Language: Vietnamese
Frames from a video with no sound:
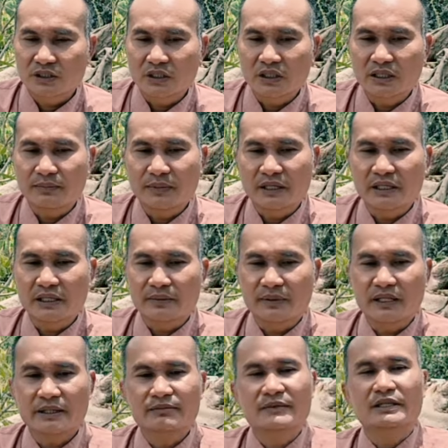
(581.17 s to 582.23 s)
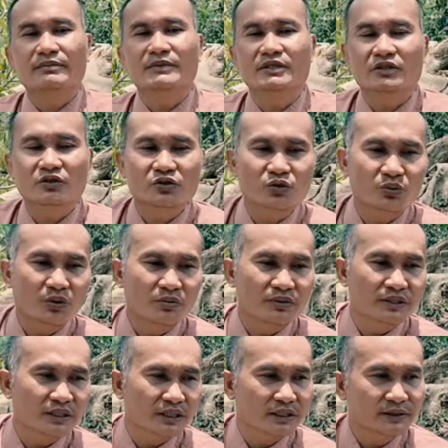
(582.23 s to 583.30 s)
cho nên bởi vì mấy em tìm được con số 4
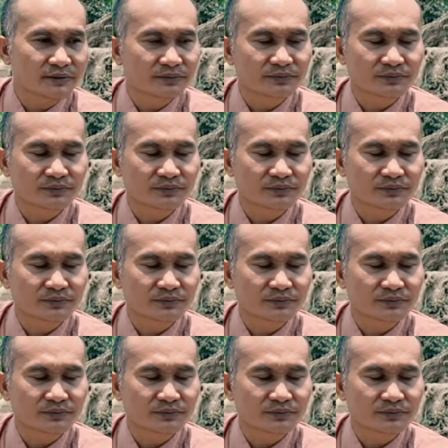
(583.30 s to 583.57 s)
nữa cây